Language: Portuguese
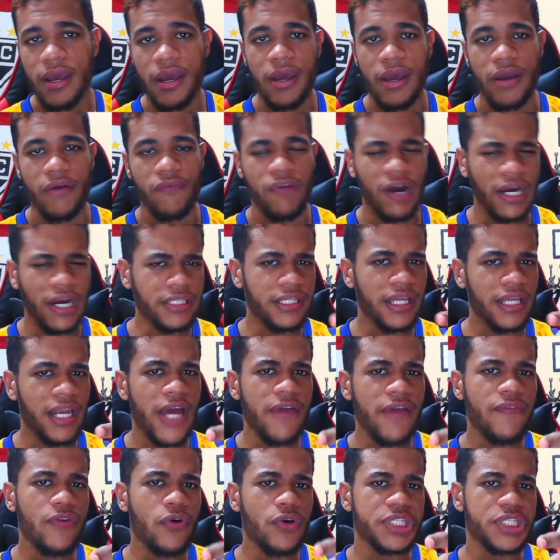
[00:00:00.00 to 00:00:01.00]
Vai ter
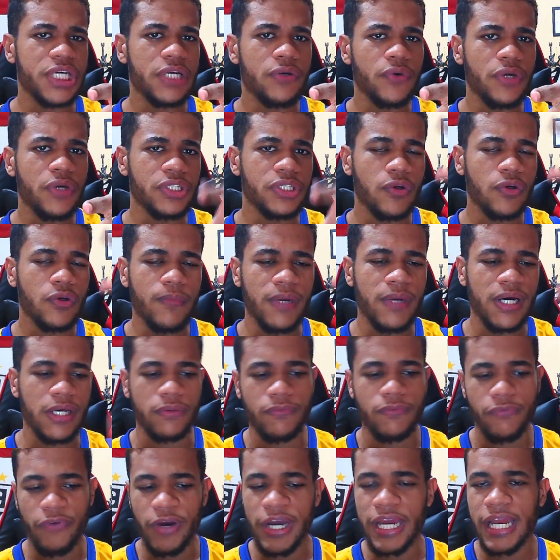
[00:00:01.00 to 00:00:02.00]
live hoje à noite, então,
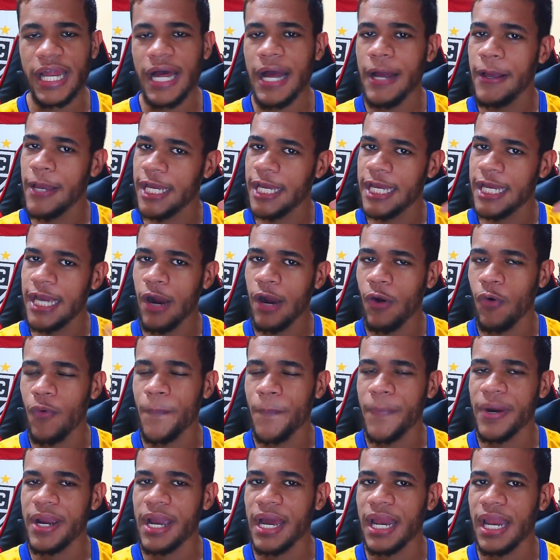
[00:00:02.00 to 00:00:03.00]
mano, vai lá e
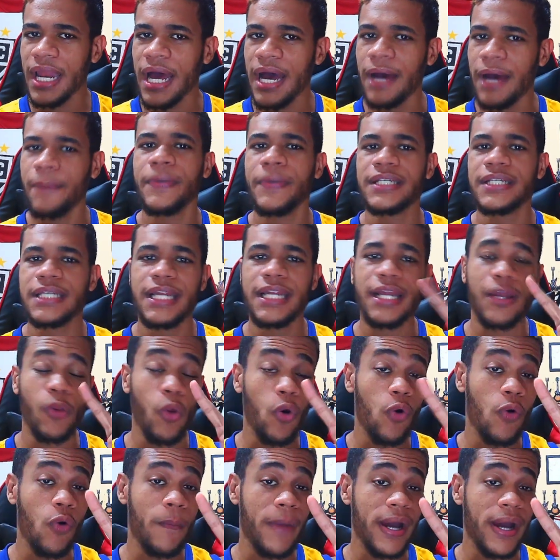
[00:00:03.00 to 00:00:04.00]
acompanha lá, rapaziada.
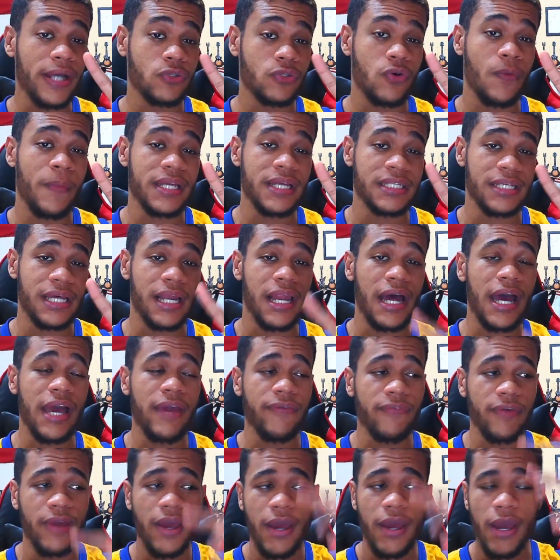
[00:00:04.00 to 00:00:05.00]
Logo mais começa a
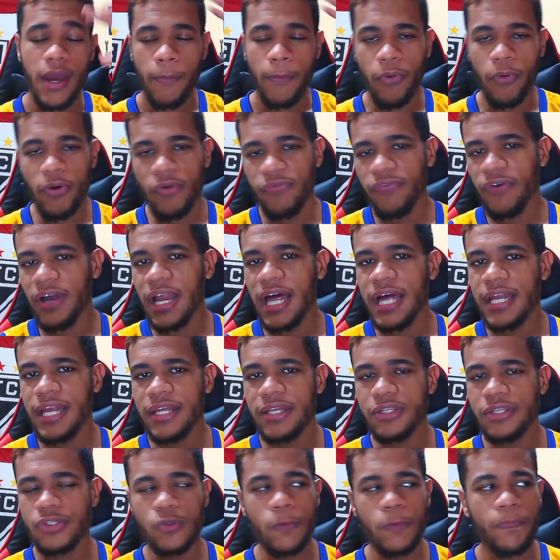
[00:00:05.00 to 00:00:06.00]
live. Por falar
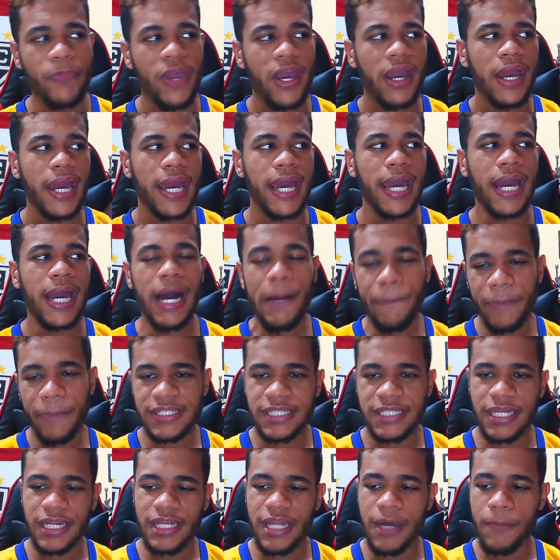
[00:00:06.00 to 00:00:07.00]
nisso, é a
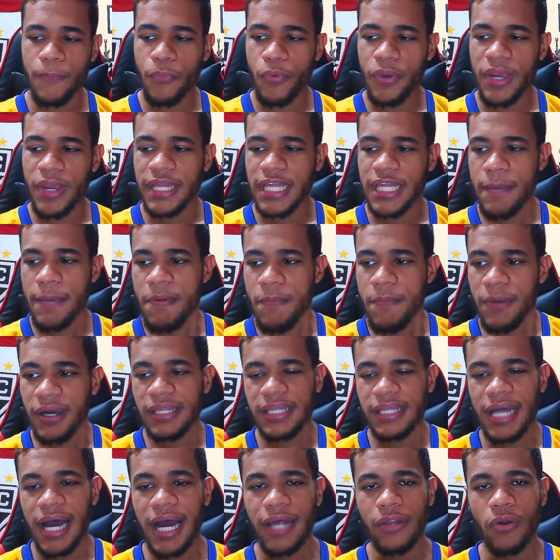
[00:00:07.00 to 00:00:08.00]
rapaziada da Buia tem me
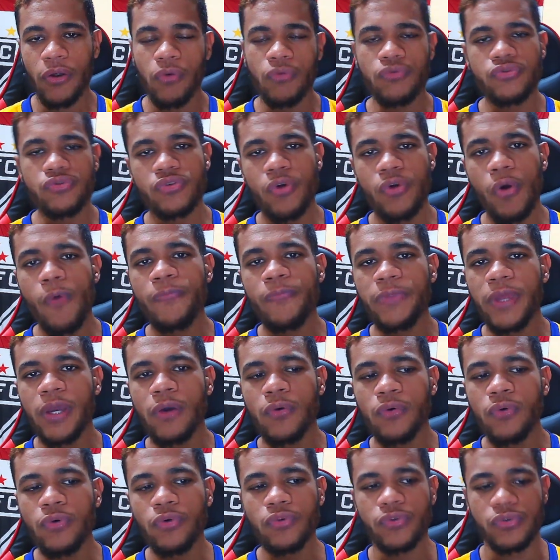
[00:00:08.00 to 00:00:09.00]
mandado alguns
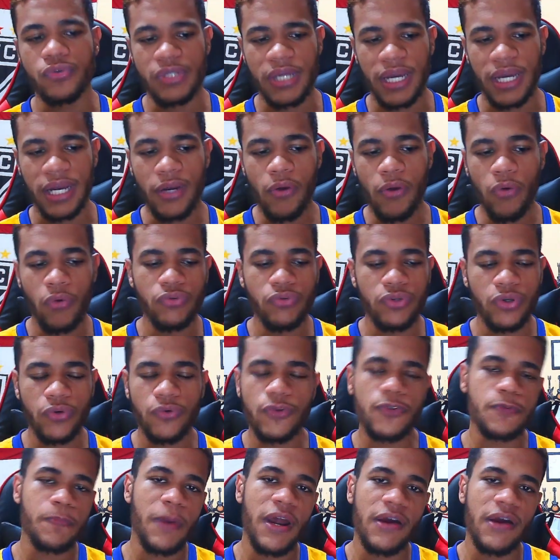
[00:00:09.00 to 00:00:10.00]
conteúdos, né, cara? Não
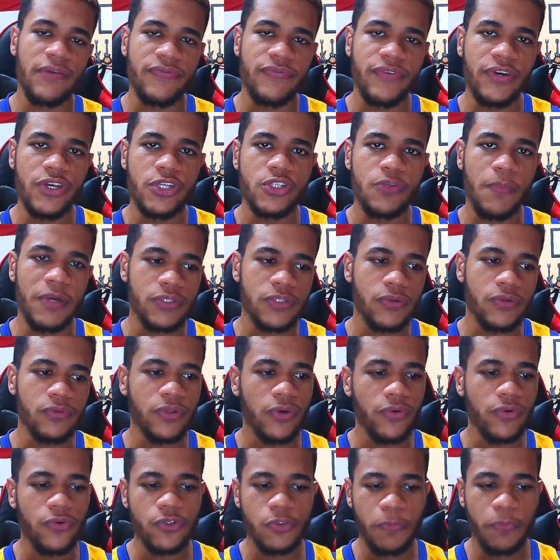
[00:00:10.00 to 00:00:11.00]
conteúdos para vídeo, mas
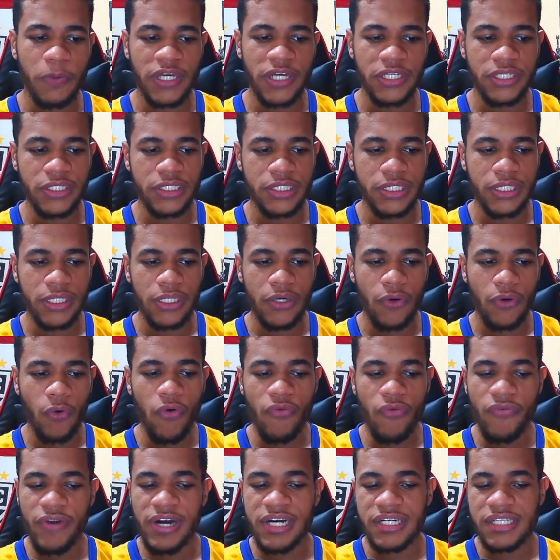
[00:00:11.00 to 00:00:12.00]
conteúdos pra gente
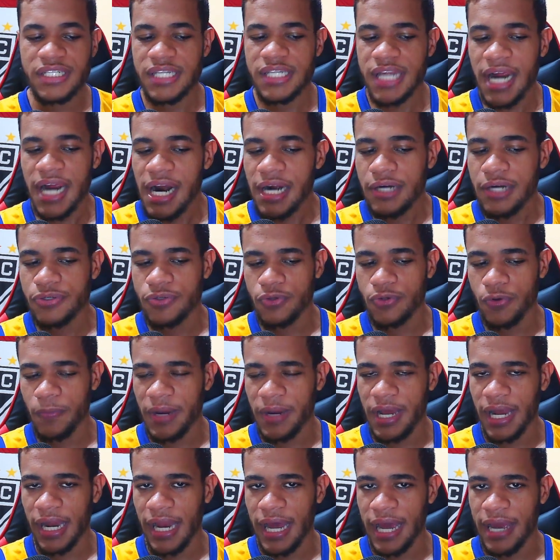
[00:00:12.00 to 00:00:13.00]
conversar
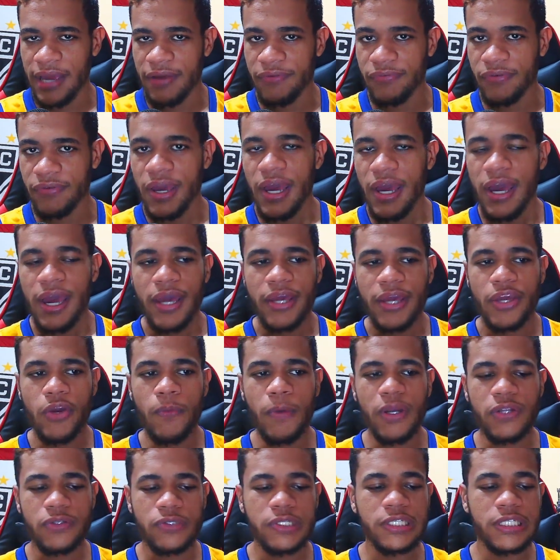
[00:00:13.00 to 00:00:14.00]
sobre a live. E
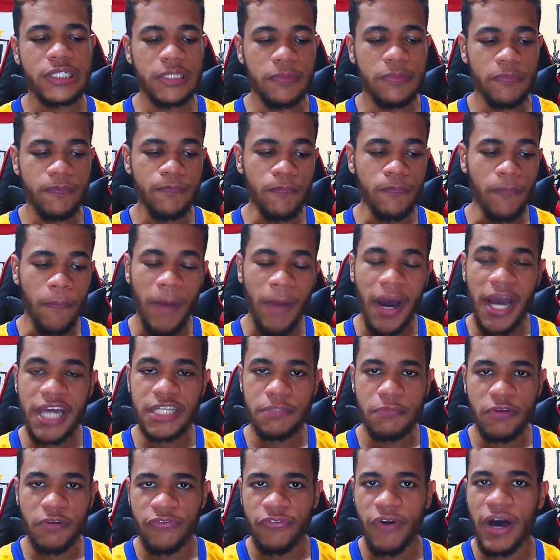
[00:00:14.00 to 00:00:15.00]
uma das coisas que
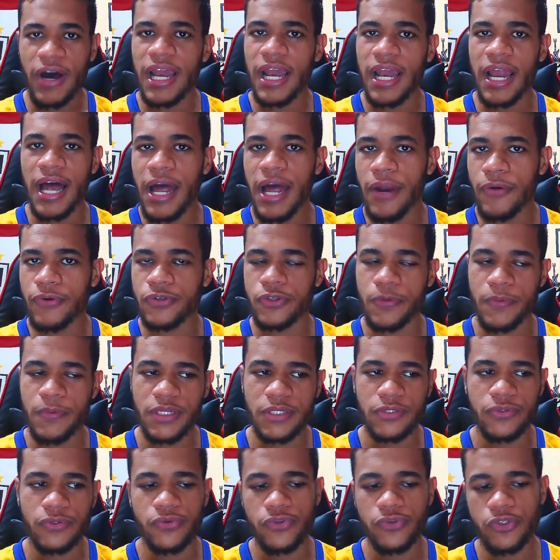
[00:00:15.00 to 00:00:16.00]
mais me falaram sobre
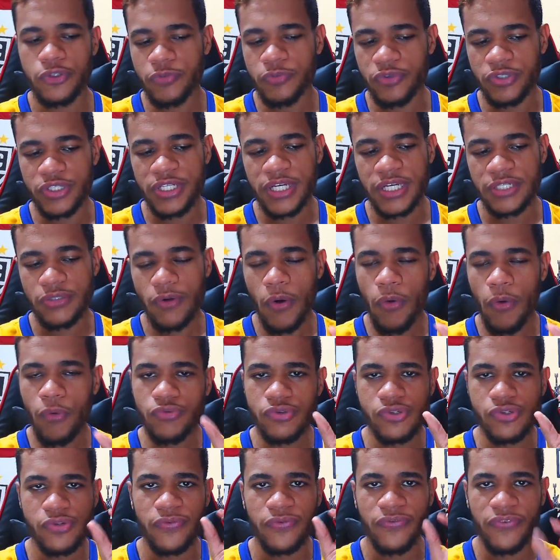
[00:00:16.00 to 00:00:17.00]
esses últimos dias são
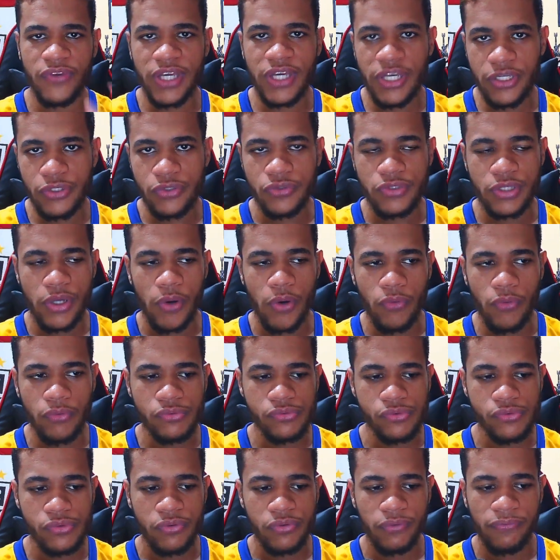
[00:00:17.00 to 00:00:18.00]
alguns vídeos que
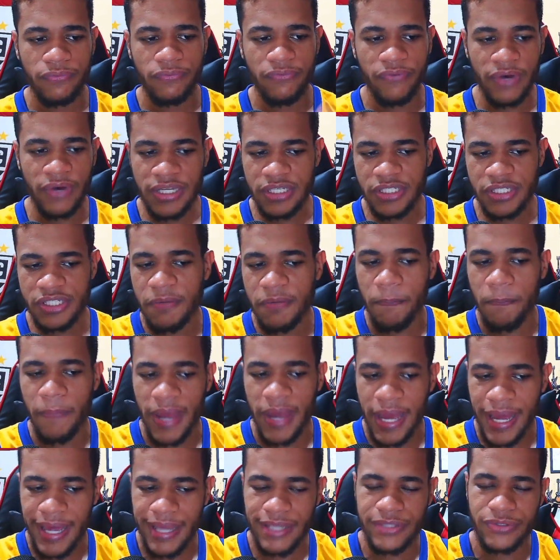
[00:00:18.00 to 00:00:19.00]
alguns fãs de
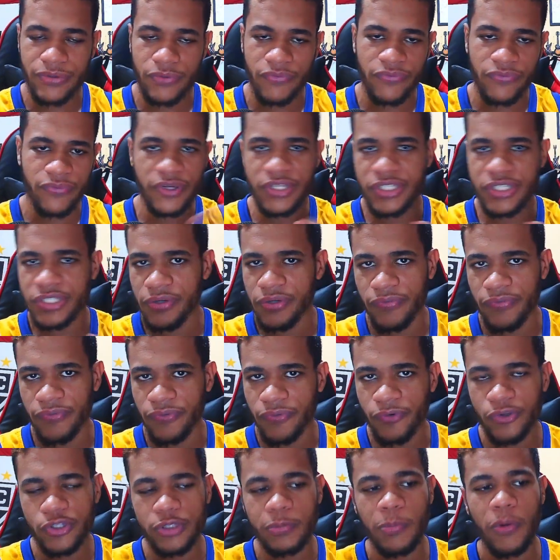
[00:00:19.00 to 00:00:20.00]
pés ou fãs de
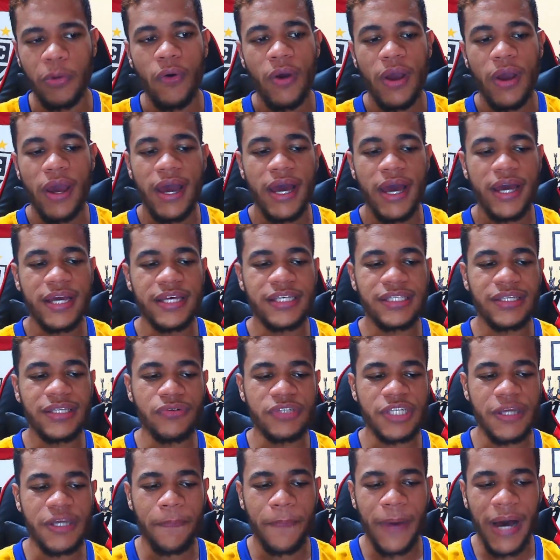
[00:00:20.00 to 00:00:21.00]
futebol
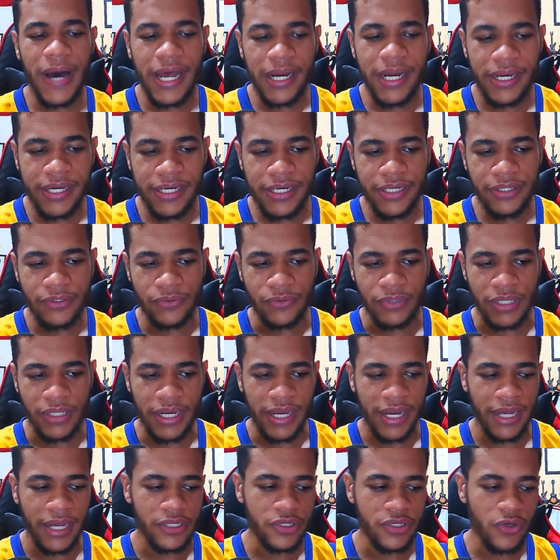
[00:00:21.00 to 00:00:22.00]
estão separando, tá
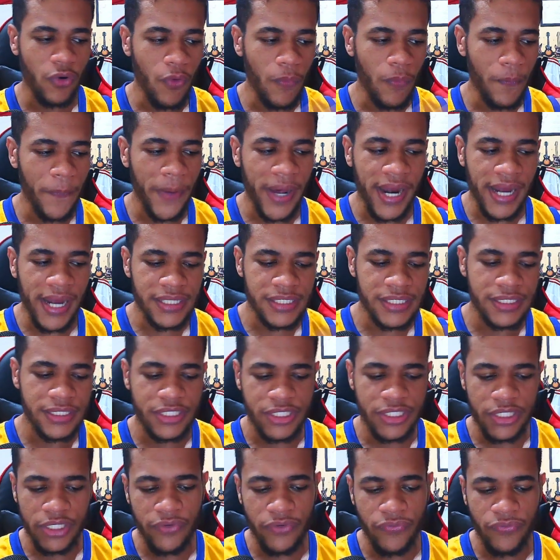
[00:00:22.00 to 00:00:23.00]
ligado? Em
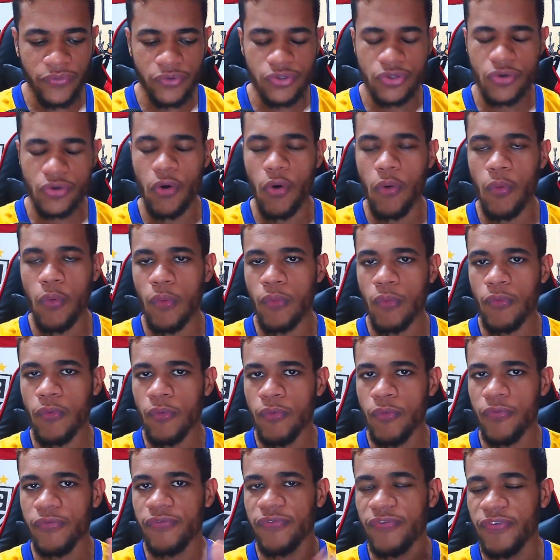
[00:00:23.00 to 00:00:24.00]
comparativos com
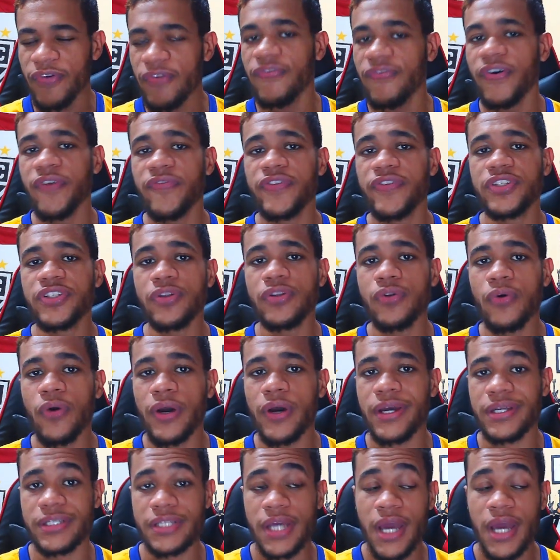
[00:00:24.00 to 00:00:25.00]
o FIFA 22.